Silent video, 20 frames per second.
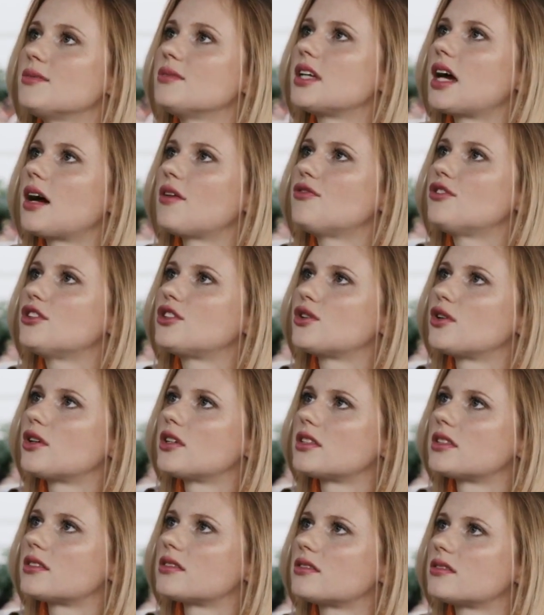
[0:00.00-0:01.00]
Ich nehme die
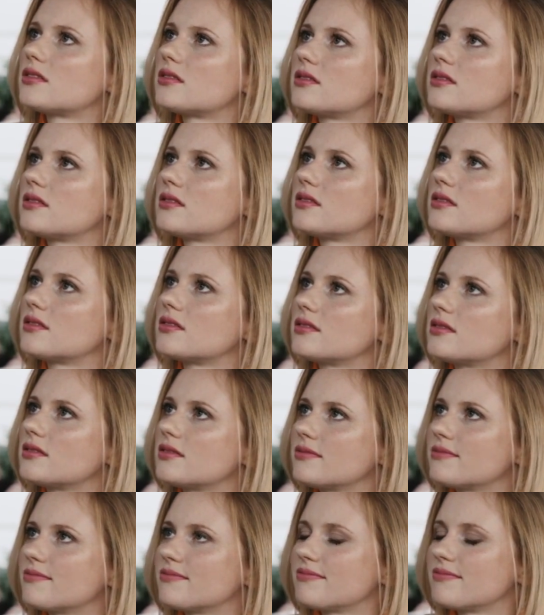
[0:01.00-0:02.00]
Apfeltorte. Alles
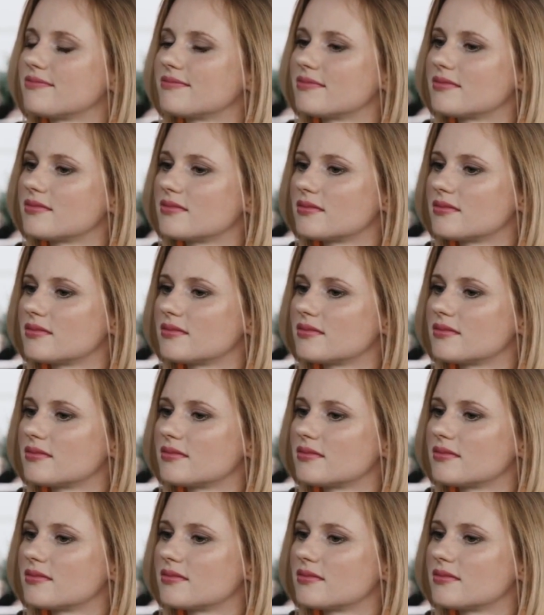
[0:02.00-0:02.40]
klar, gerne.